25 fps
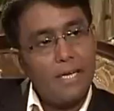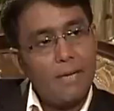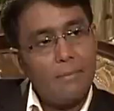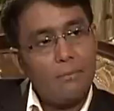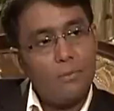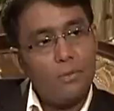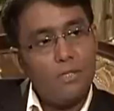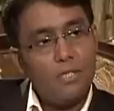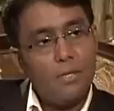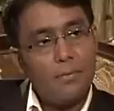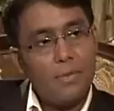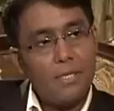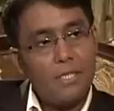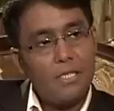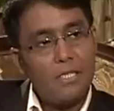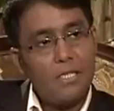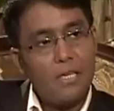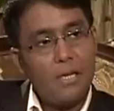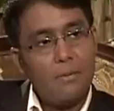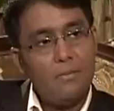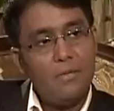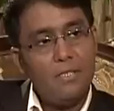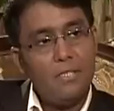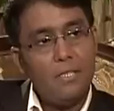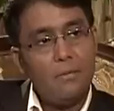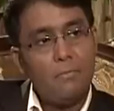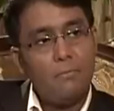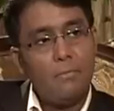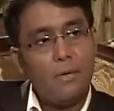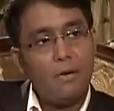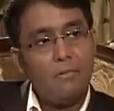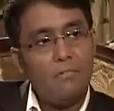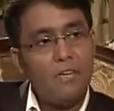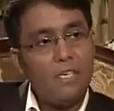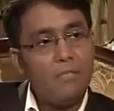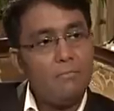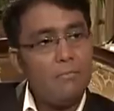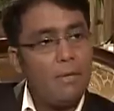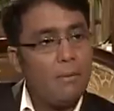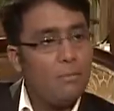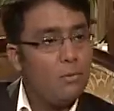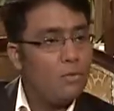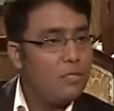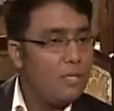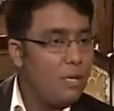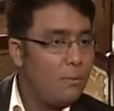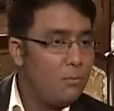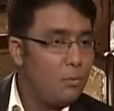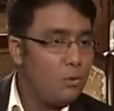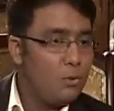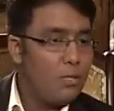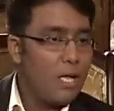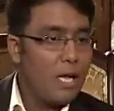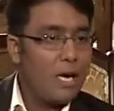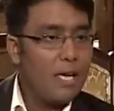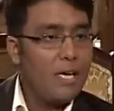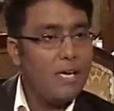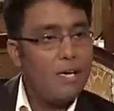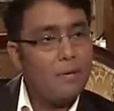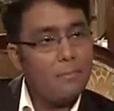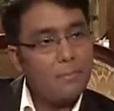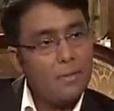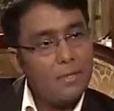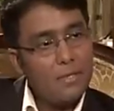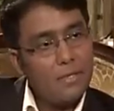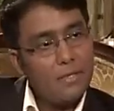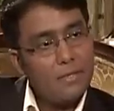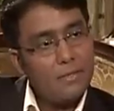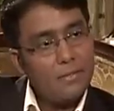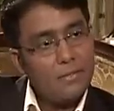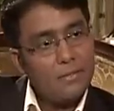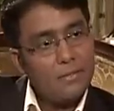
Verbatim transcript: कि आपको जमात इस्लामी से परवेज़ महमूद साहब को उधार लेना पड़ा